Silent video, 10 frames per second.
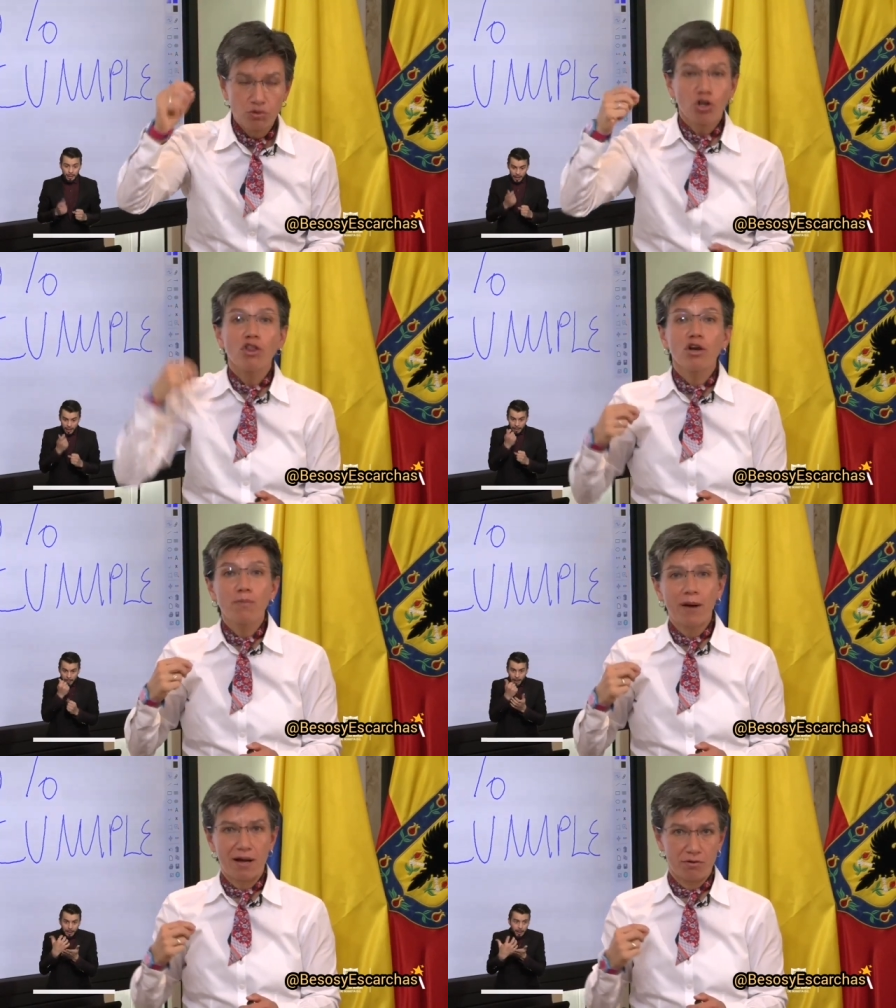Todo
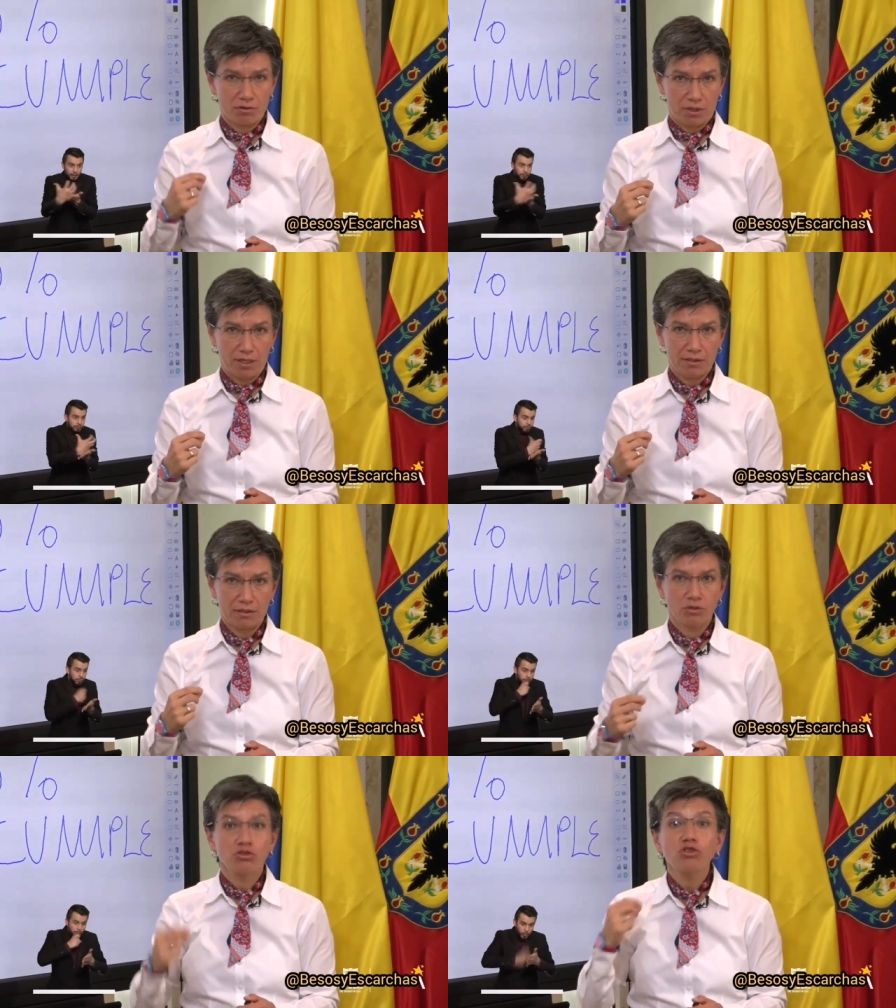lo paga Bogotá,
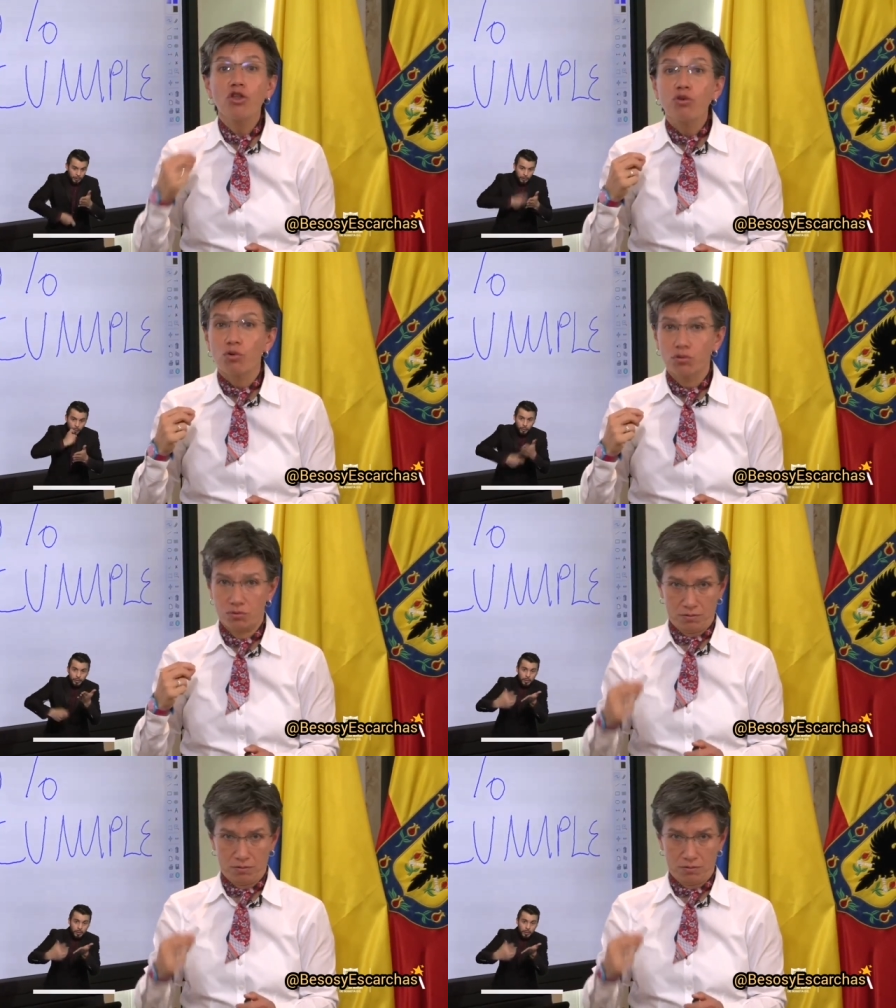todo.